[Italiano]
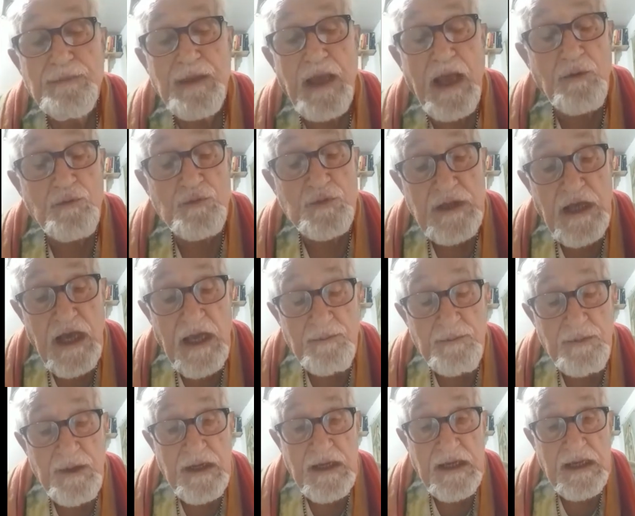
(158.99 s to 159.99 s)
è un
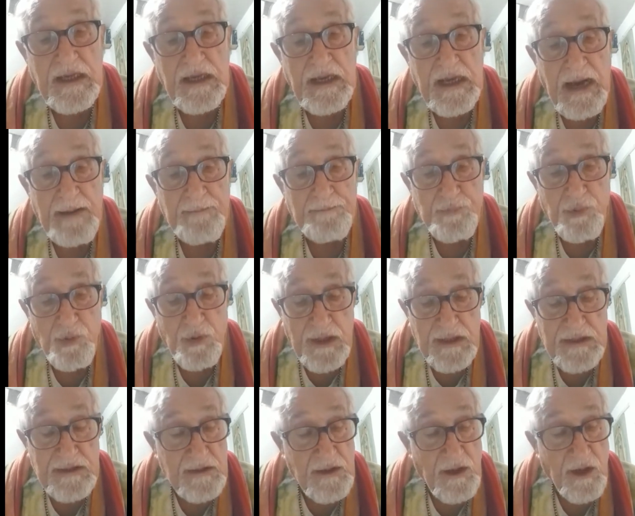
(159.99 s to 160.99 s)
termine che in campo
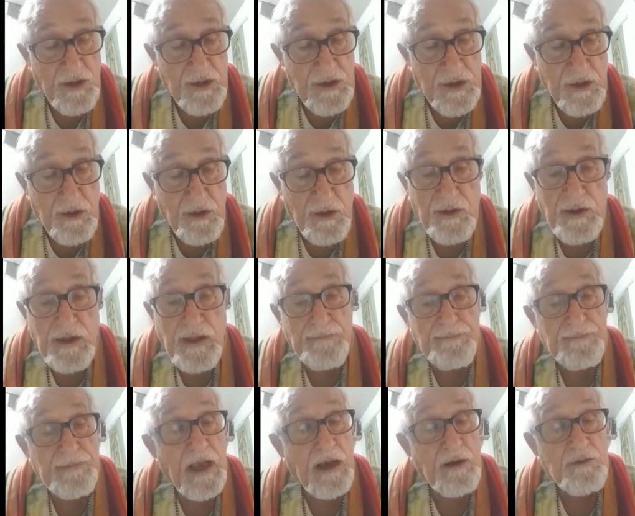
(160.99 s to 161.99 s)
cattolico
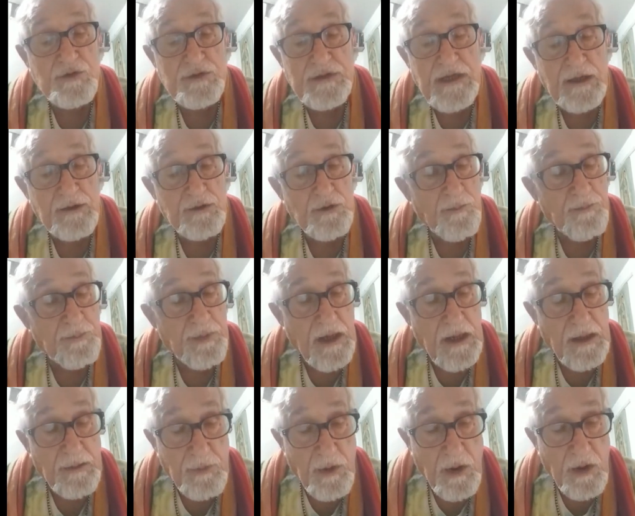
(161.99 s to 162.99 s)
è usato per
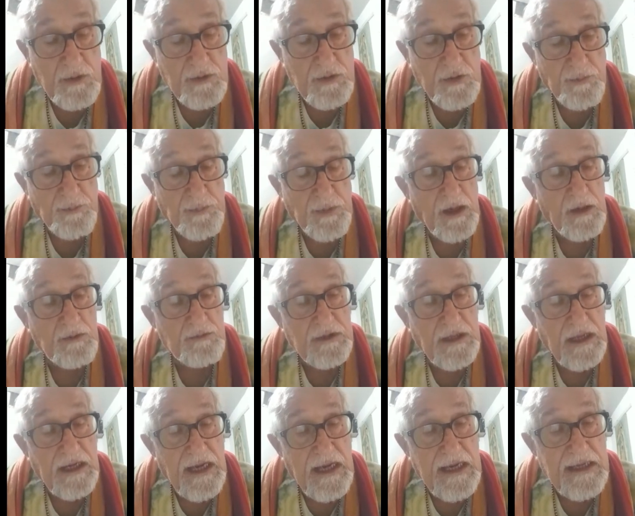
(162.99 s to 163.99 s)
l'aborto, per
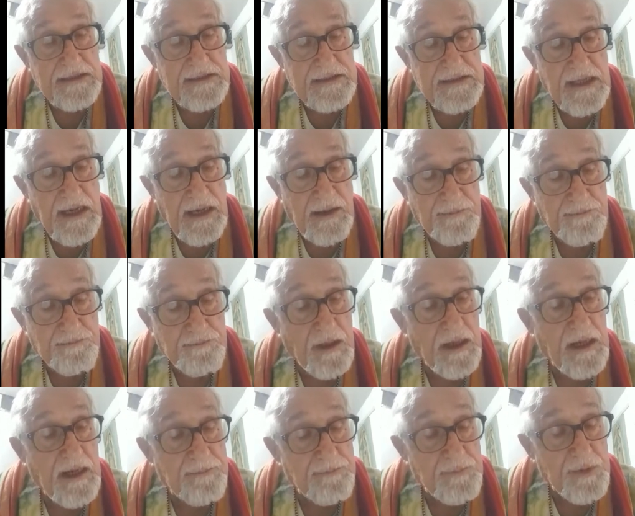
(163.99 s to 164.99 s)
l'eutanasia, per
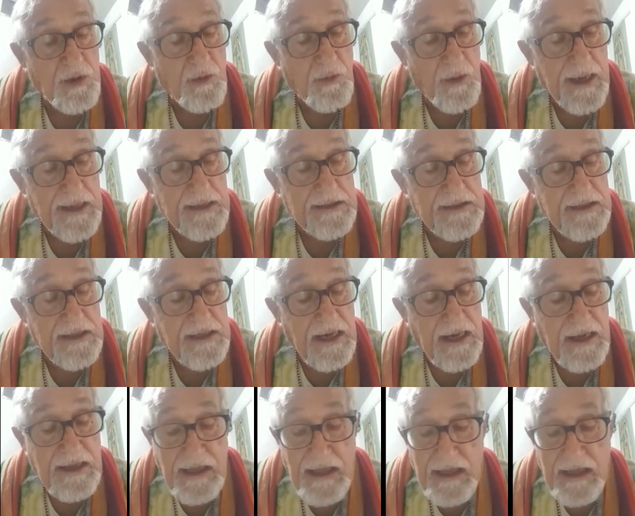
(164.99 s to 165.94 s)
la bioetica,